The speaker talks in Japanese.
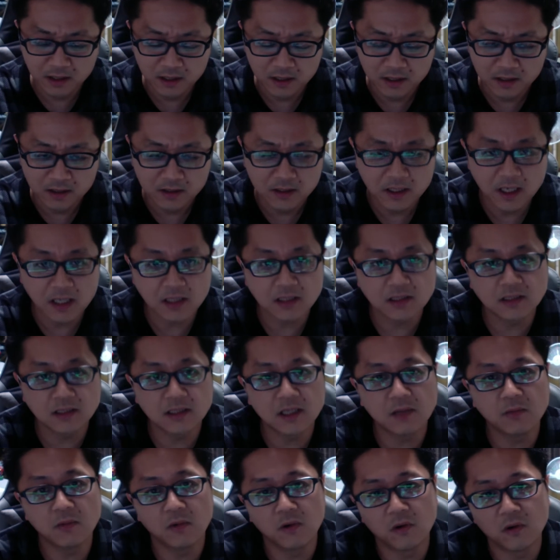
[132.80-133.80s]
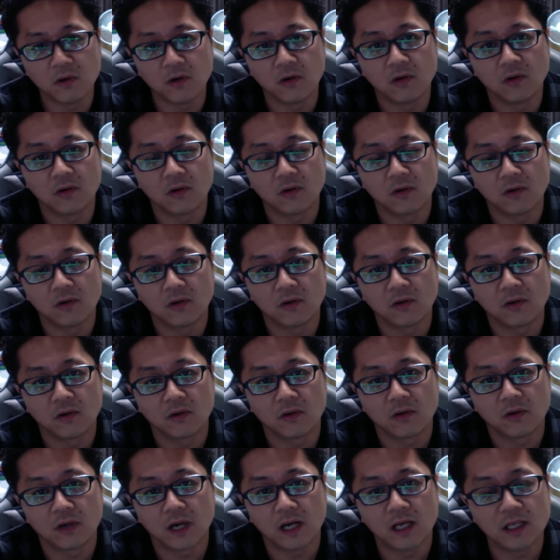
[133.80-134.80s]
で、明日も、
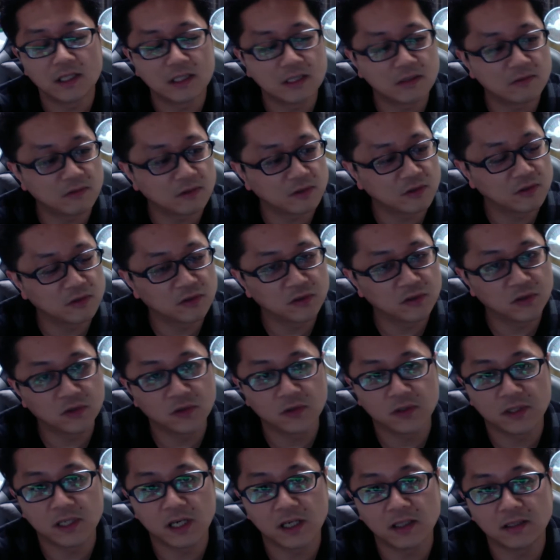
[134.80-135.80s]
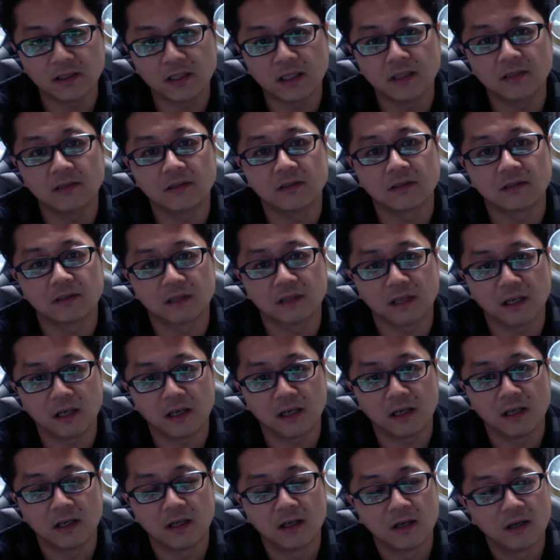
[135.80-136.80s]
配信は通常通りやりたいんです
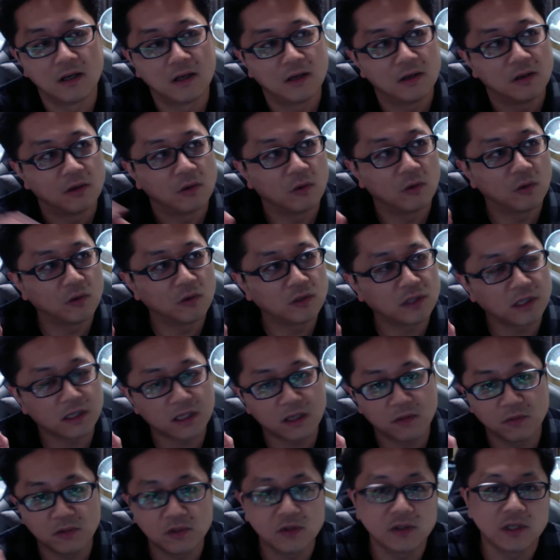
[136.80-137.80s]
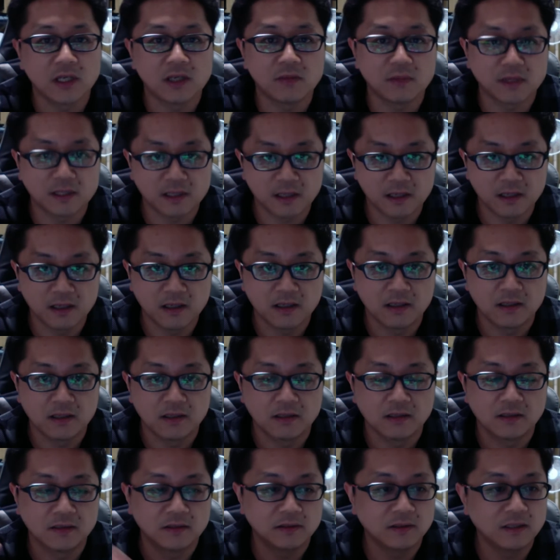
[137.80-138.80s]
が、お酒はもちろんやりません。
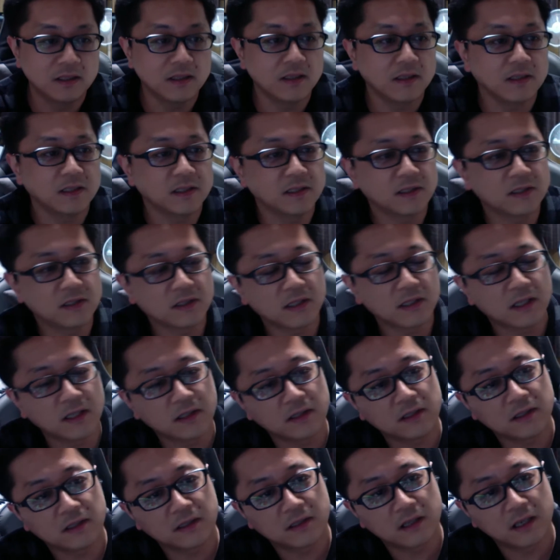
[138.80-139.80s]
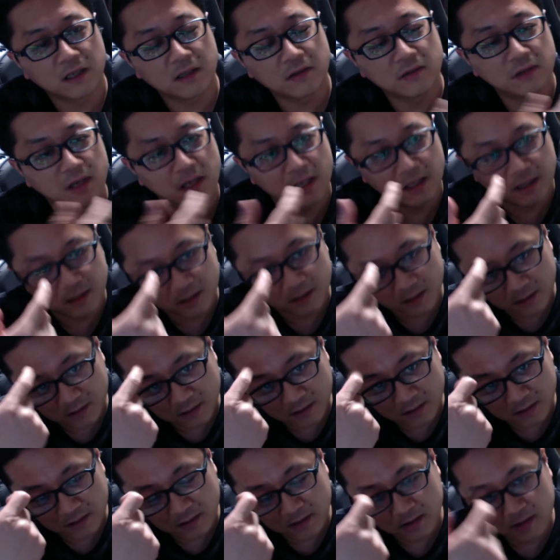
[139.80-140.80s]
で、いちじかんにいっかいぐらい、
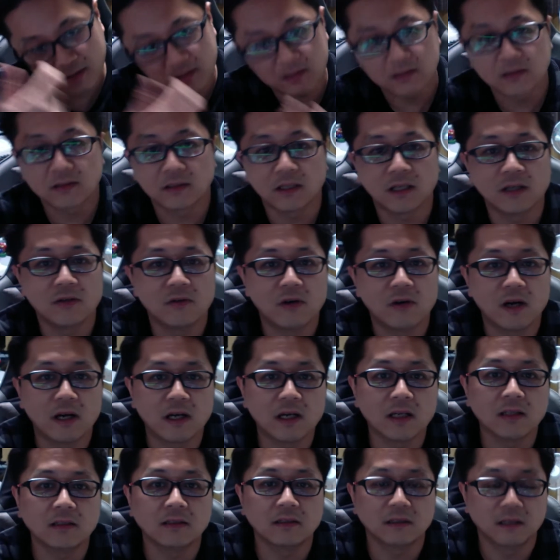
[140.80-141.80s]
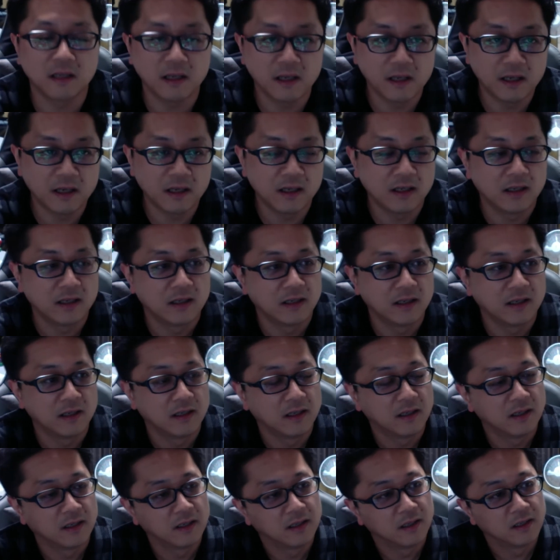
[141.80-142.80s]
体温測って、
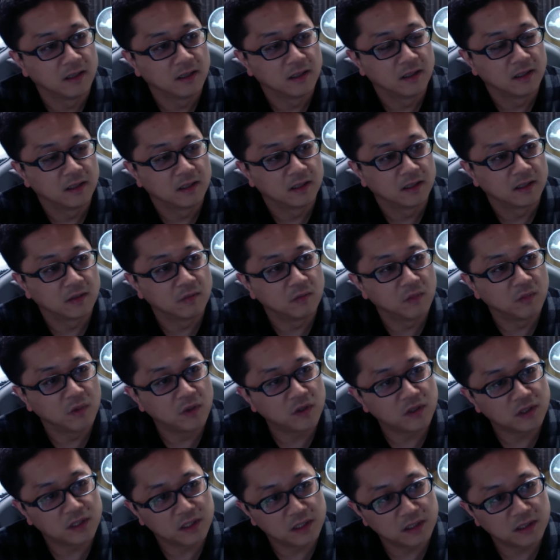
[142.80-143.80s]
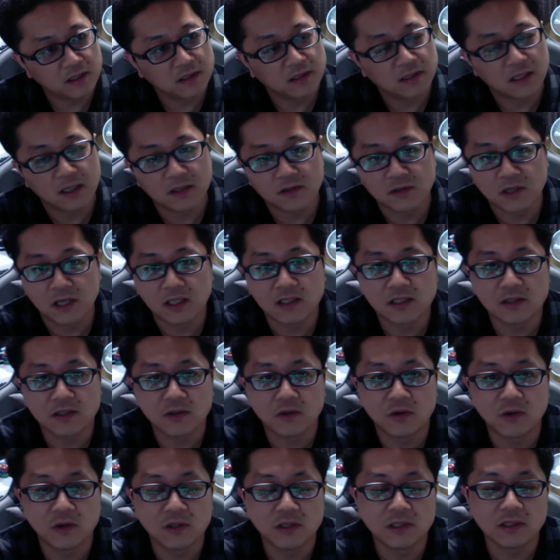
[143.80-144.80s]
で、もしさんじゅうはちど
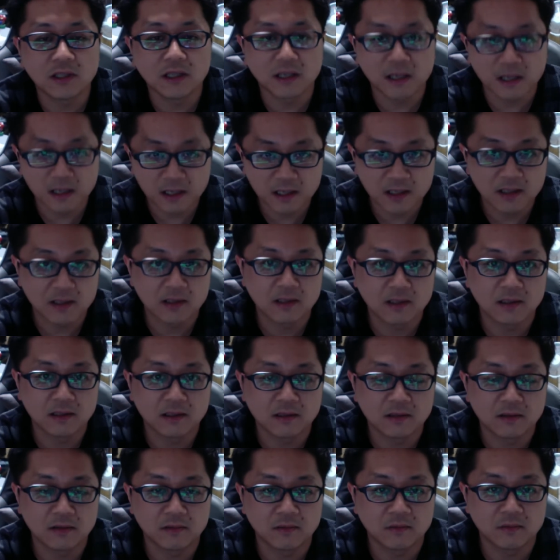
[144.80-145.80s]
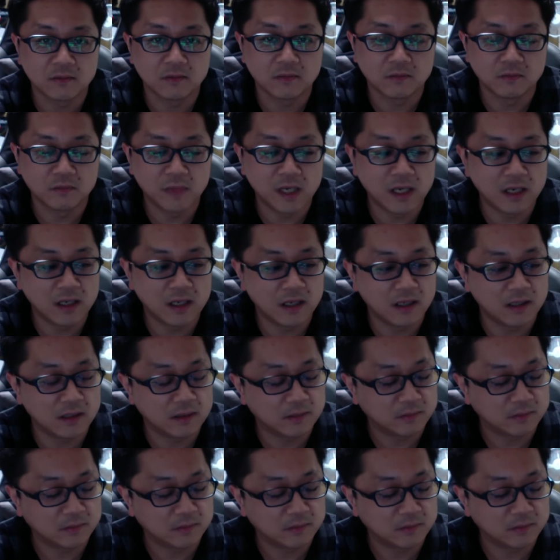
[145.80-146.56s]
超えてたら、まあ、